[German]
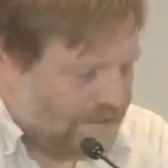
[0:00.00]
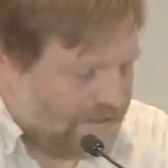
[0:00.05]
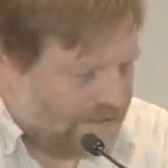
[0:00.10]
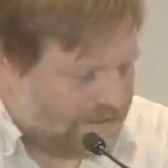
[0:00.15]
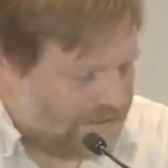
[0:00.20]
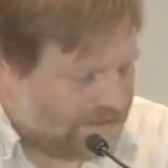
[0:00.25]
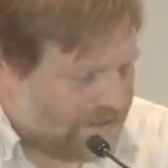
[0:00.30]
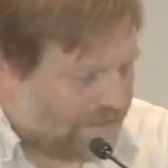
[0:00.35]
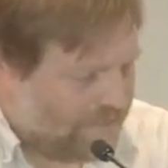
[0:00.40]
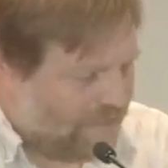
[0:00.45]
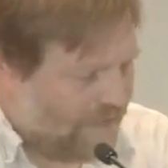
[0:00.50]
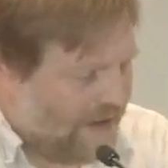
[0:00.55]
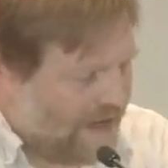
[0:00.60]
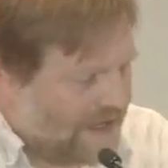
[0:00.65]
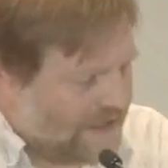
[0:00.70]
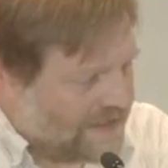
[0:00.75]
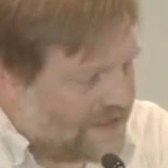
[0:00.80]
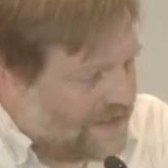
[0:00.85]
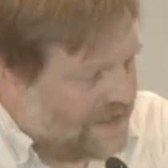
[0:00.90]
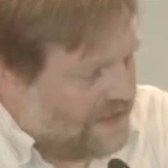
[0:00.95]
Dieser
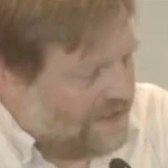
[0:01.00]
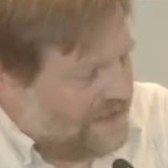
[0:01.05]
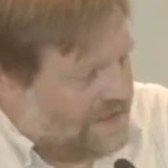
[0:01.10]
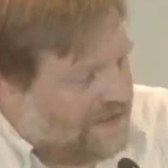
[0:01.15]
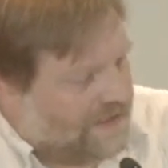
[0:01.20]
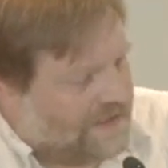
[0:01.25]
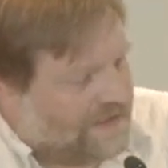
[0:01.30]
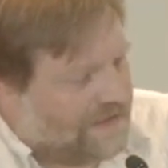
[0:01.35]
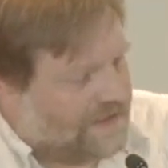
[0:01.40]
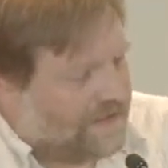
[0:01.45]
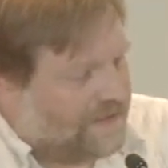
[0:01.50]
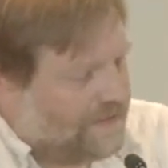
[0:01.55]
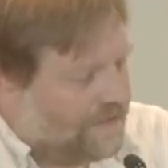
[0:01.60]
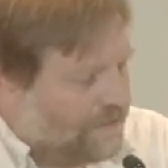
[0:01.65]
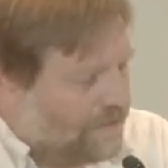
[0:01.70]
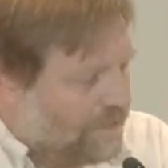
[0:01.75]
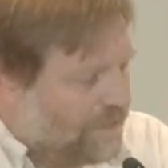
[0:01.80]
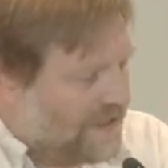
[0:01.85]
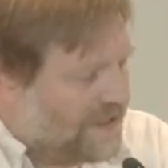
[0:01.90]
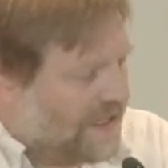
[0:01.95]
Vers
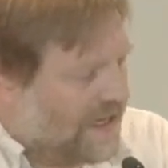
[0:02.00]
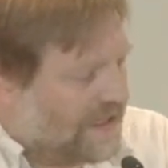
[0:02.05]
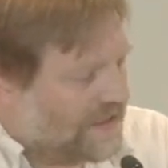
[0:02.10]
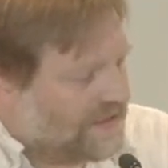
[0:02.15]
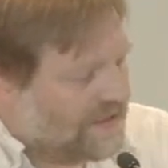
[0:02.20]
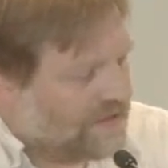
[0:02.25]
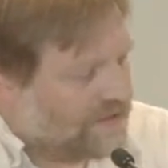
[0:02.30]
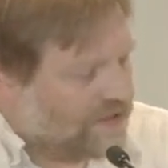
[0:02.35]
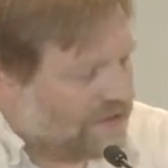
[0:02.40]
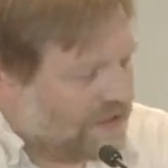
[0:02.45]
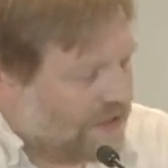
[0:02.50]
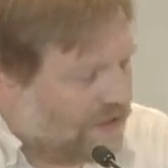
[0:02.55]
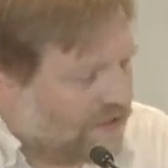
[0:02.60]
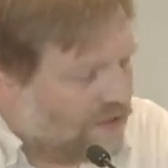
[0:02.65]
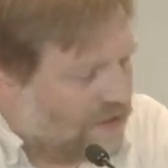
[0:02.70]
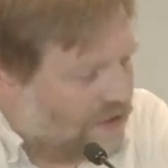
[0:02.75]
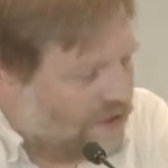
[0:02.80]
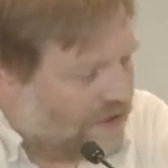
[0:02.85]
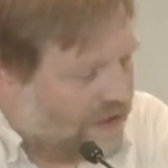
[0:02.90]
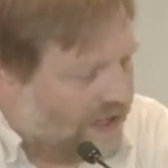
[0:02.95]
besagt natürlich auch
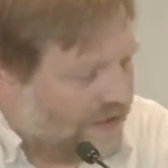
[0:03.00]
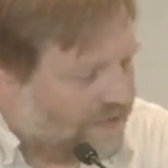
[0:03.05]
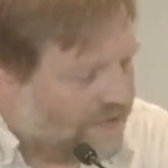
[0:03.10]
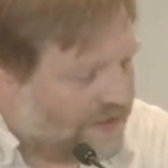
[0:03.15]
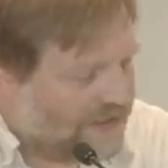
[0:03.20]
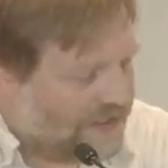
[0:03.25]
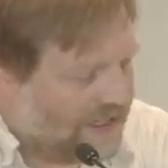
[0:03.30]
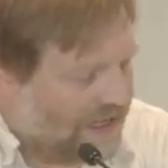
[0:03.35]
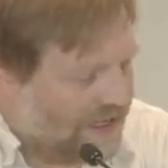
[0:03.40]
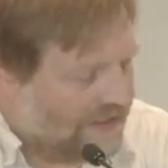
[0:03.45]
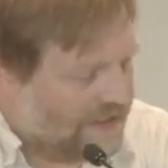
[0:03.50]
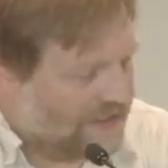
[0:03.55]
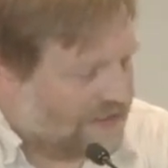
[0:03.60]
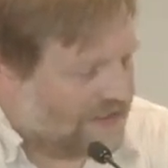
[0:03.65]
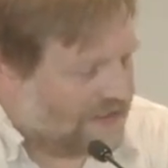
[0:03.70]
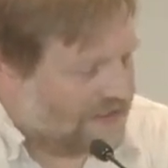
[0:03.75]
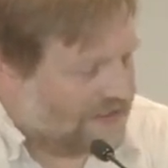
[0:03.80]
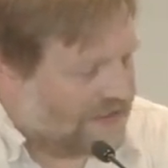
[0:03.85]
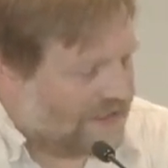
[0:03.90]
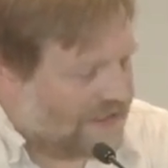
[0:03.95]
noch etwas
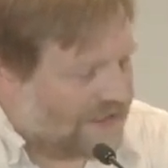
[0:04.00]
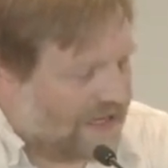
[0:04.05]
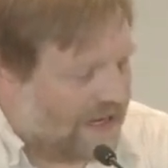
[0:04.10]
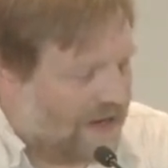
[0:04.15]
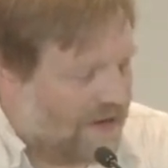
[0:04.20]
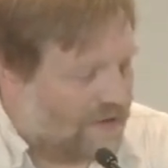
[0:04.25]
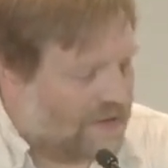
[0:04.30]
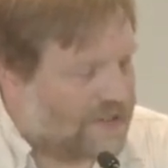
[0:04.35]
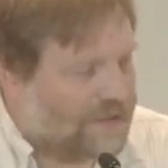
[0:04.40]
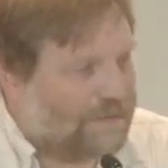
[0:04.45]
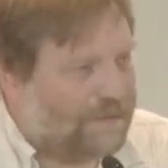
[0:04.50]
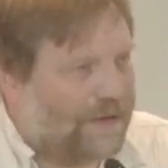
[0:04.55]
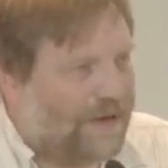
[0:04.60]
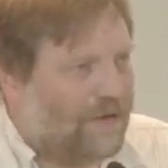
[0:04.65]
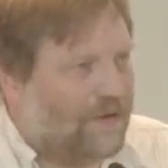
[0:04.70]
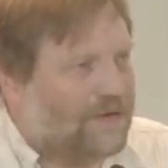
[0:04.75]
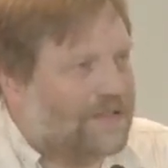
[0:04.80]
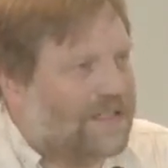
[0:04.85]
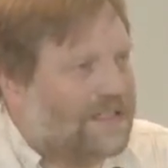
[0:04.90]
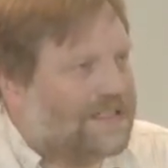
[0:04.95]
anderes. Das Haus
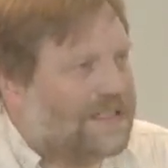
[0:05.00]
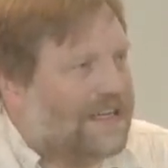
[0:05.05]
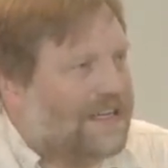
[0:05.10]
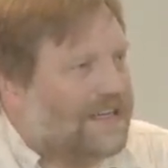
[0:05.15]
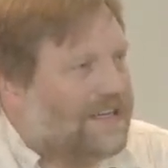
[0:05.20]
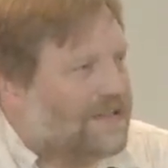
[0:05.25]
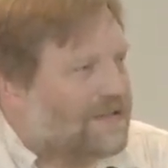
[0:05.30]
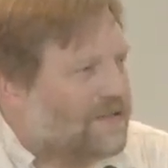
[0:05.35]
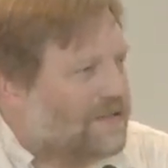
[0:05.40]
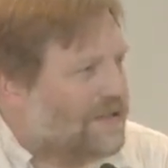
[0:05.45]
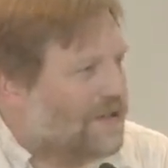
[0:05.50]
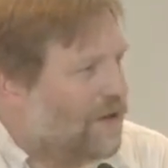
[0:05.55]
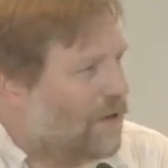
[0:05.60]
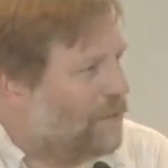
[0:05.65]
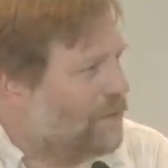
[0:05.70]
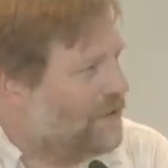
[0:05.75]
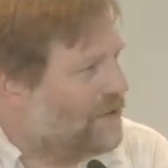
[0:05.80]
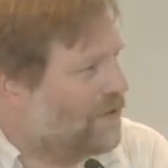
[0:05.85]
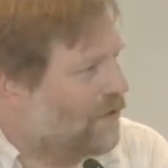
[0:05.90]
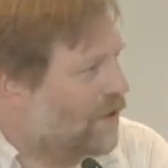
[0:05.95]
bauen, das kann natürlich auch
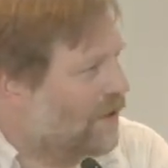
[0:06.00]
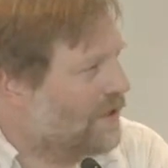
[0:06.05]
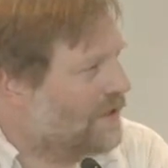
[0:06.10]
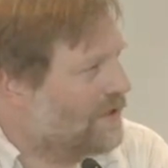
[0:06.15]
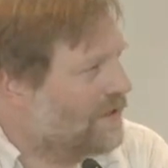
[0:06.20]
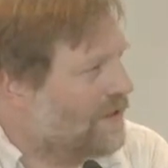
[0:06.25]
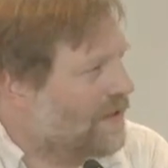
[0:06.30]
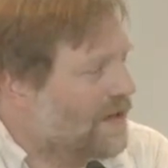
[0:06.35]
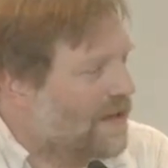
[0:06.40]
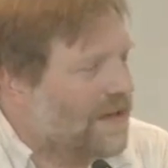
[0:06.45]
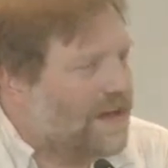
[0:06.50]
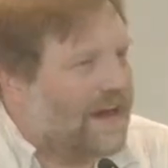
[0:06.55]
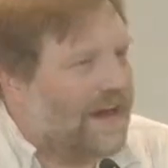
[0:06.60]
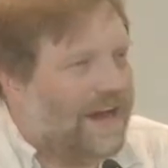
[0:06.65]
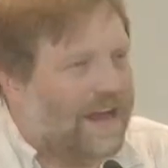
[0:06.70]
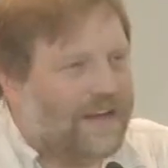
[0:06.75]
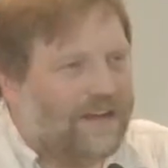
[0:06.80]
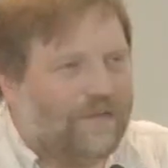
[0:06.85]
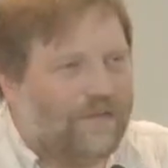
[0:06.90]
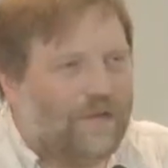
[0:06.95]
bedeuten,
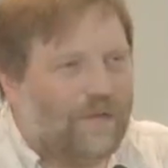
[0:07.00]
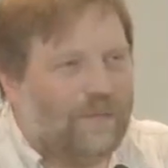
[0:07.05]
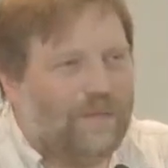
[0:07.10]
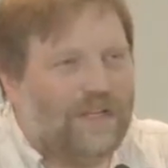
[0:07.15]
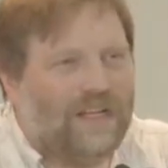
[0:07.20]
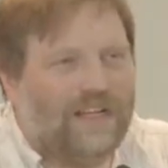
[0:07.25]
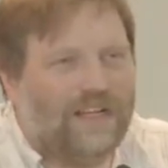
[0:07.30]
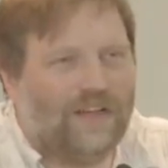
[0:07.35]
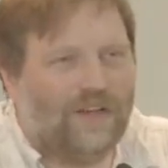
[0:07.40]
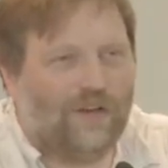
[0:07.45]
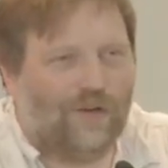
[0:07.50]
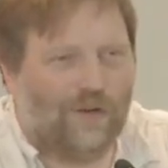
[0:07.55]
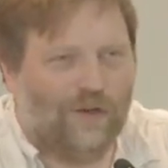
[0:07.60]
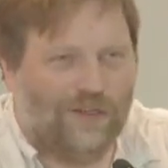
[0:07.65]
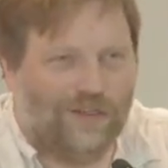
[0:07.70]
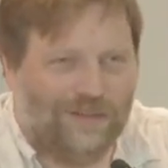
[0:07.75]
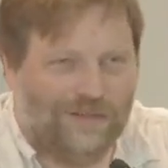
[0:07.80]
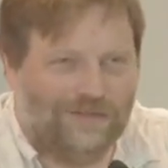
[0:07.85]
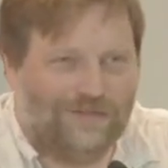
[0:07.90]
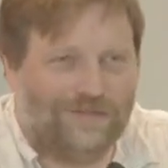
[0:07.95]
eine Familie
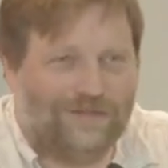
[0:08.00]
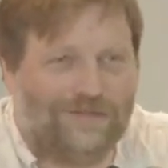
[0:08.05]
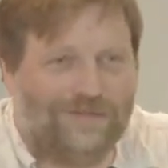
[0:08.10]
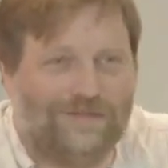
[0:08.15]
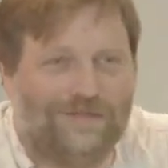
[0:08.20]
gründen.